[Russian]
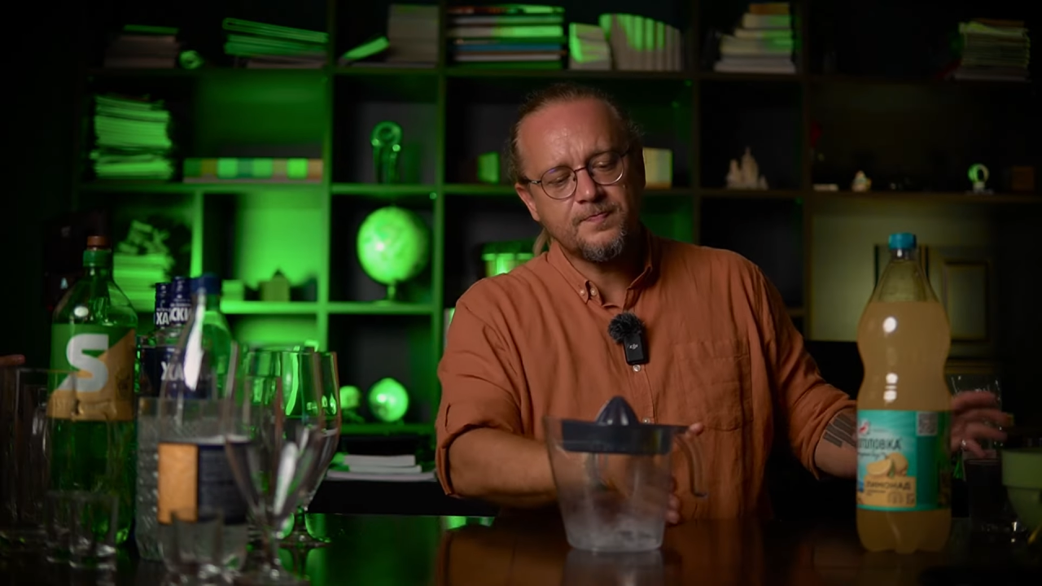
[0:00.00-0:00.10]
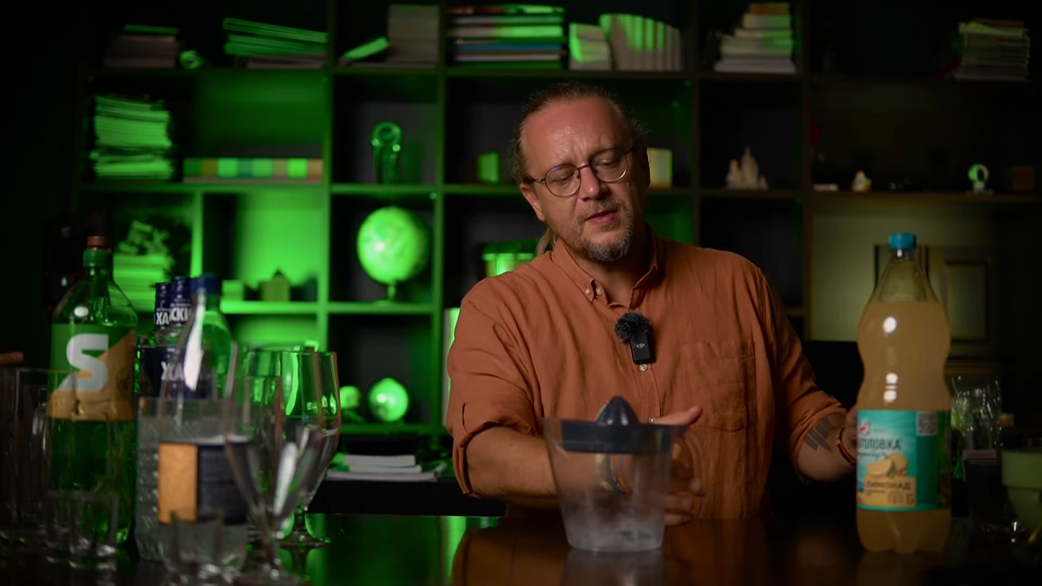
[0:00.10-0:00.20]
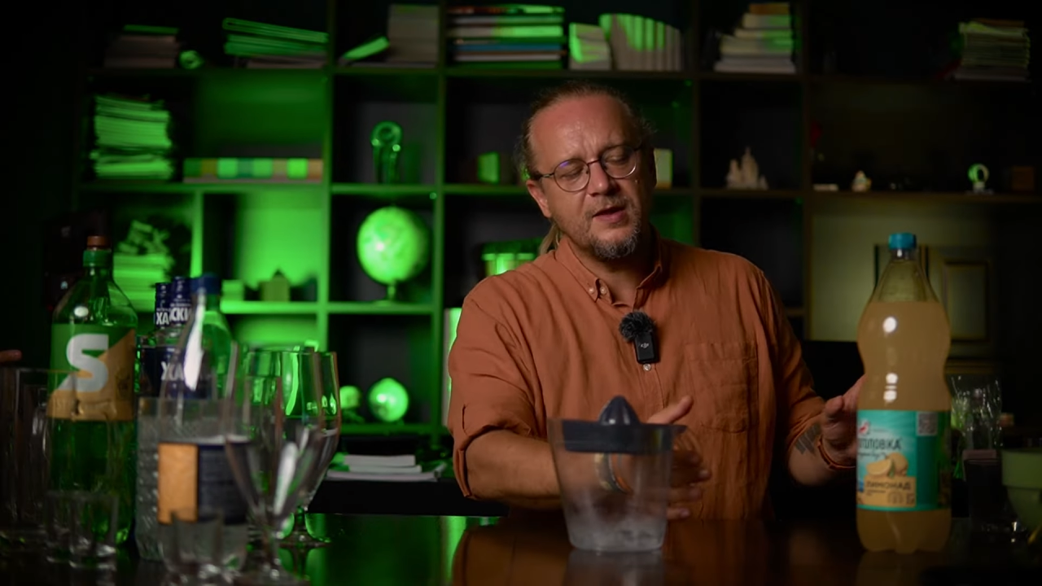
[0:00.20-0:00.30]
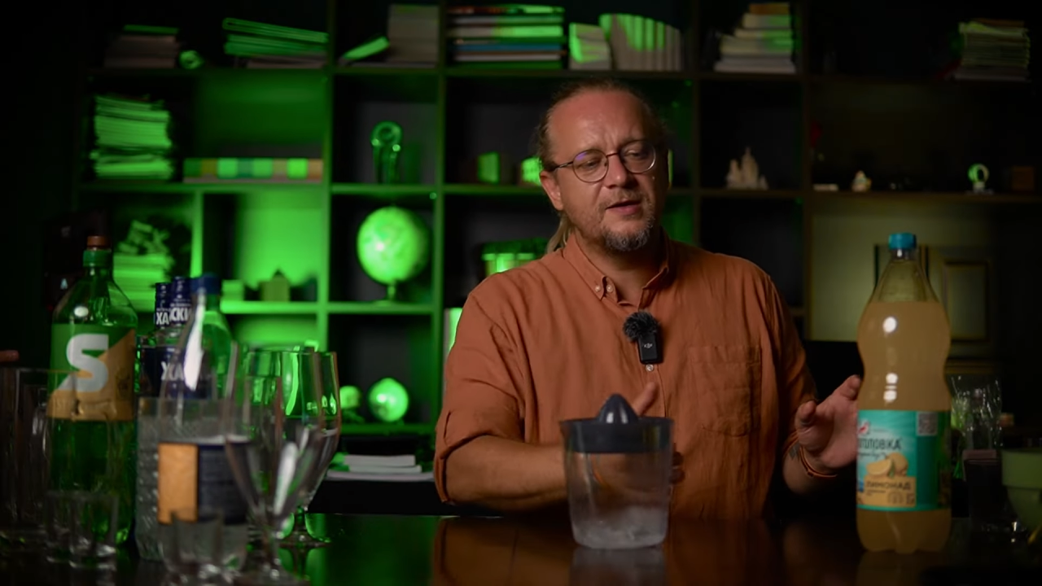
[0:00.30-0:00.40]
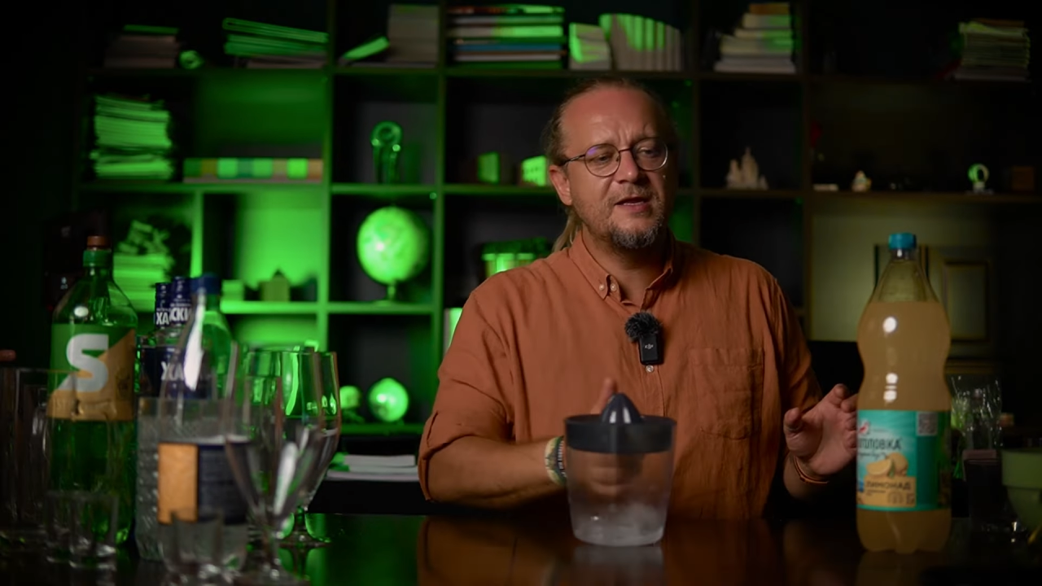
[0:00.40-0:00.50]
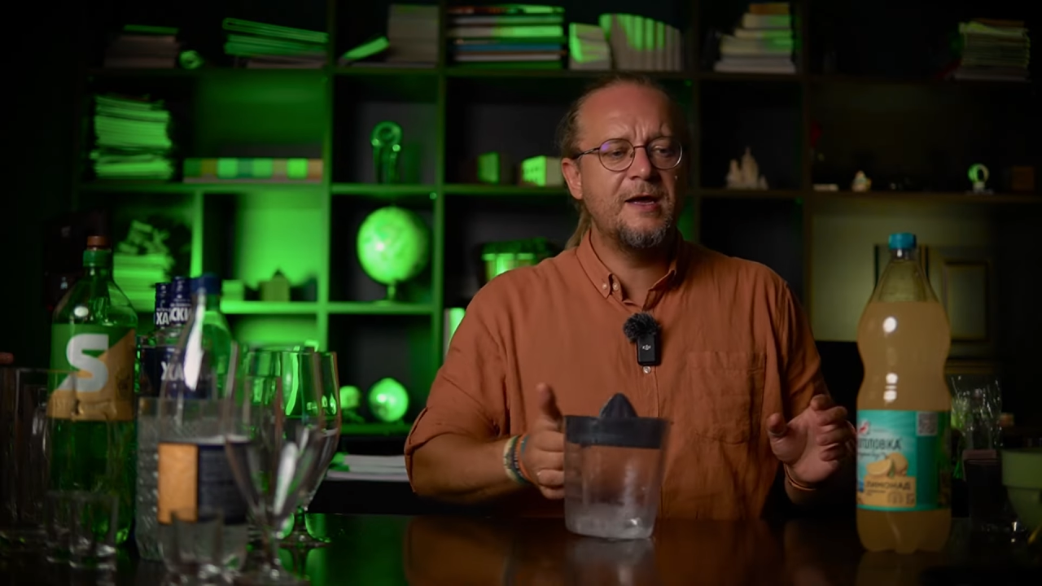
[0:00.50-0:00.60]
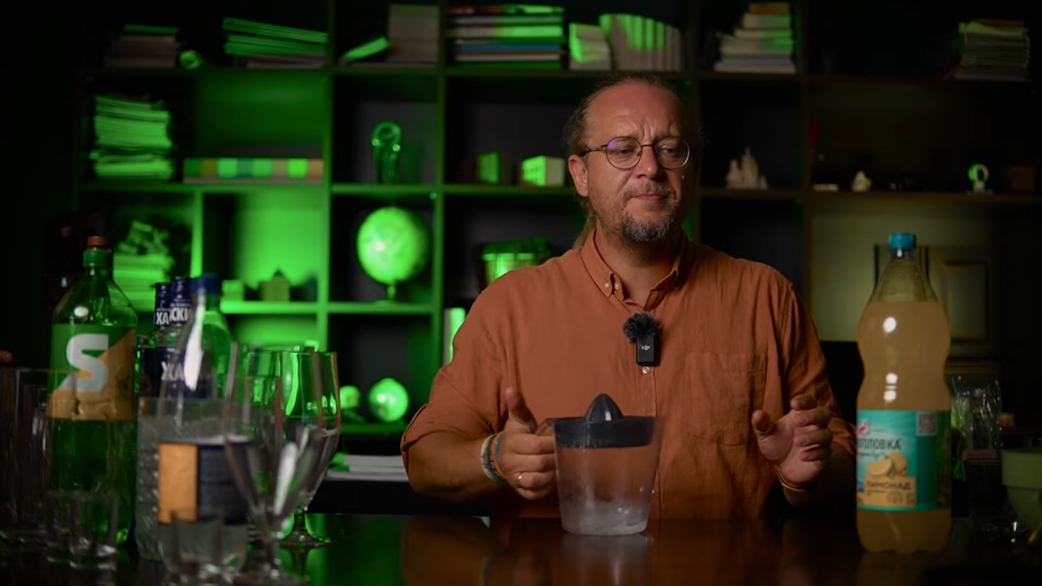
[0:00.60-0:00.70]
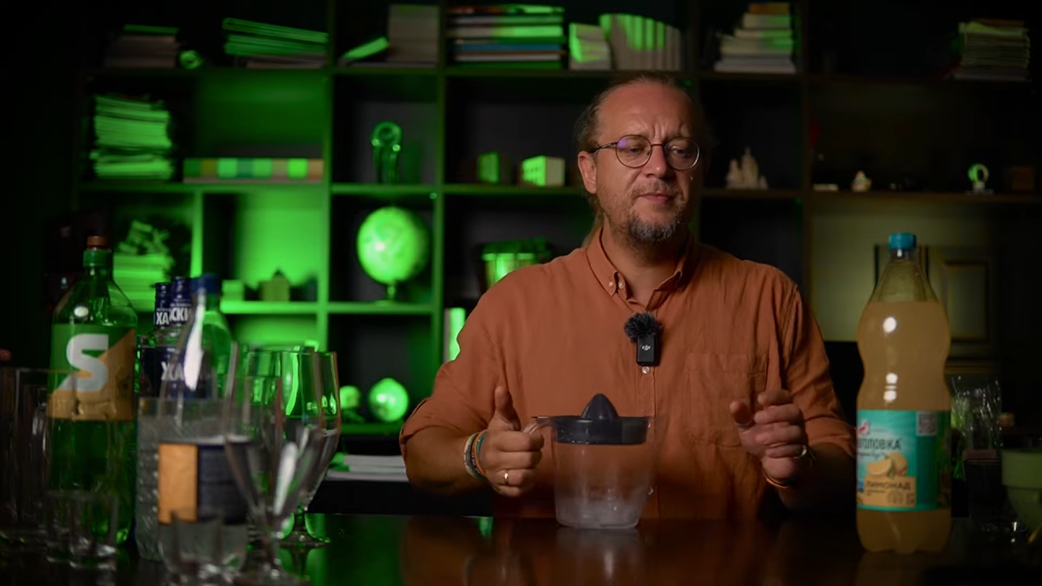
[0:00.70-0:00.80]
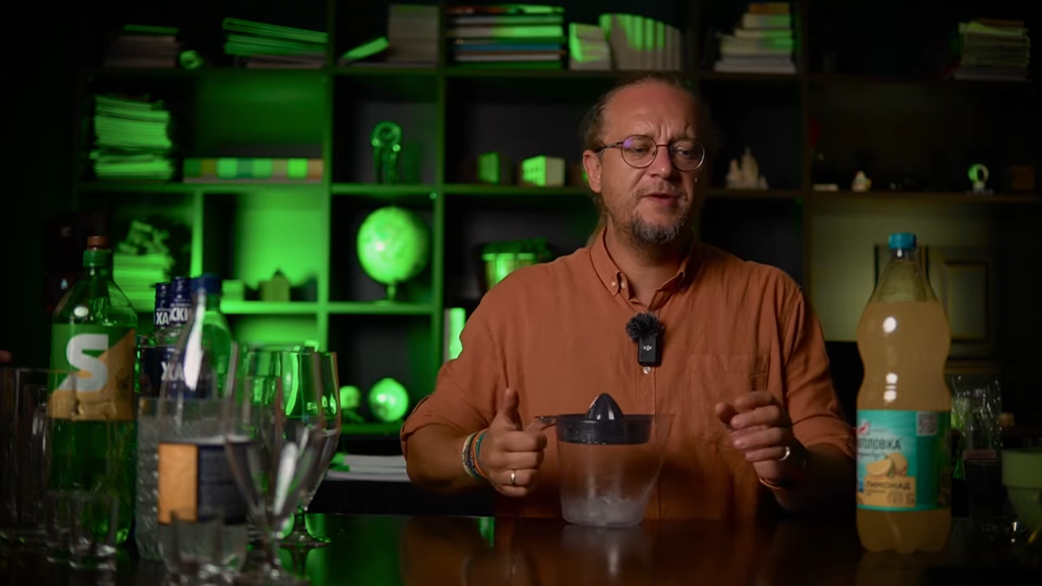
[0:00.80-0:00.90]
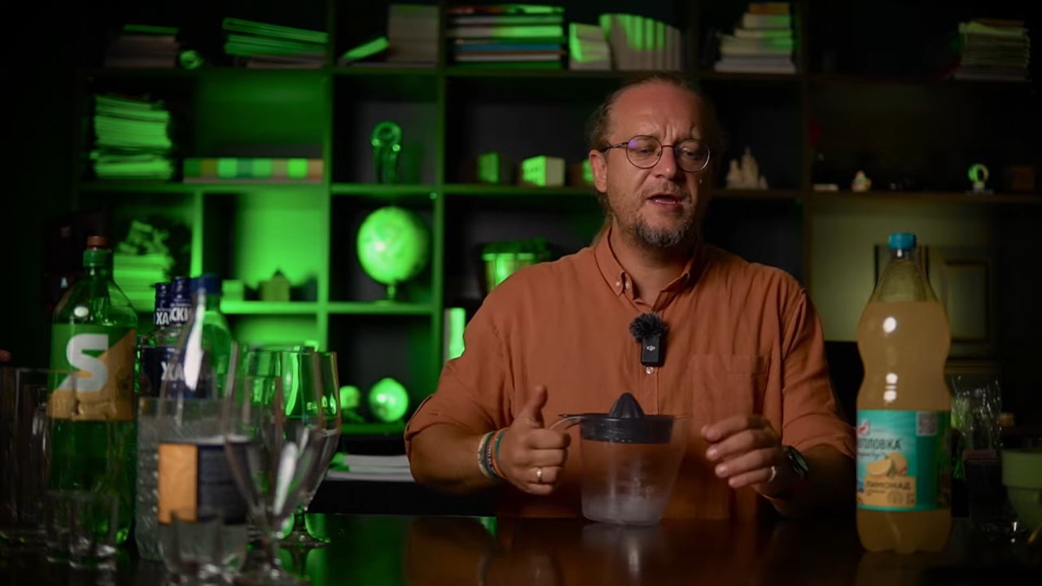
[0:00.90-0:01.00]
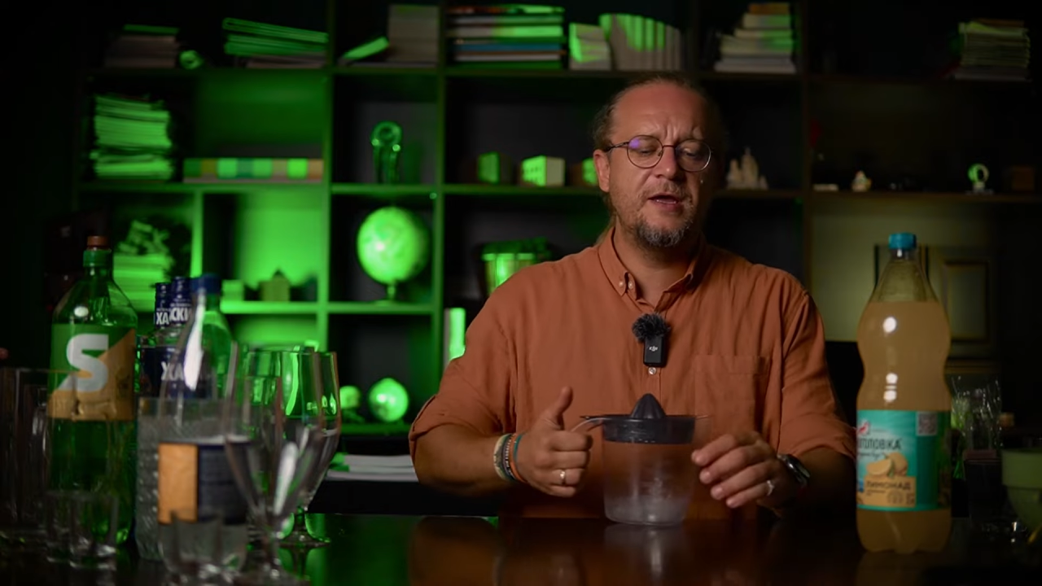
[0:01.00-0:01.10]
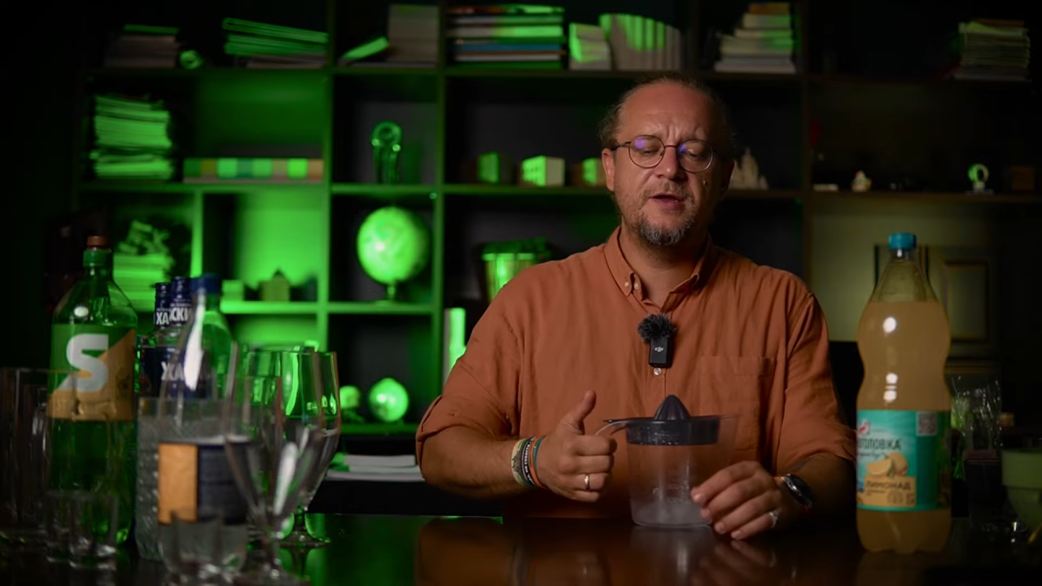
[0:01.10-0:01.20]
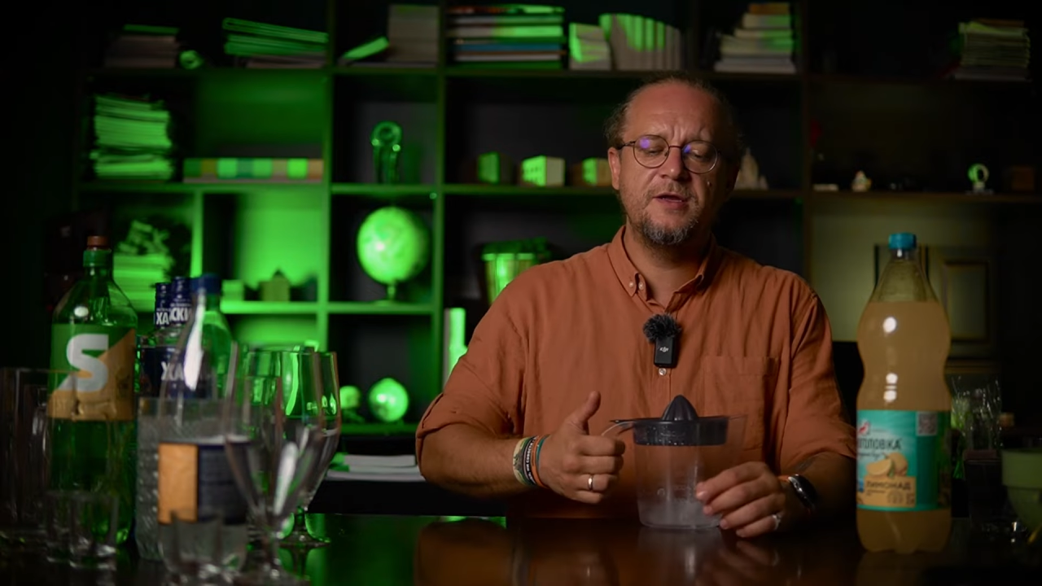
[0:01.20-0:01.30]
Сейчас. Напоминаю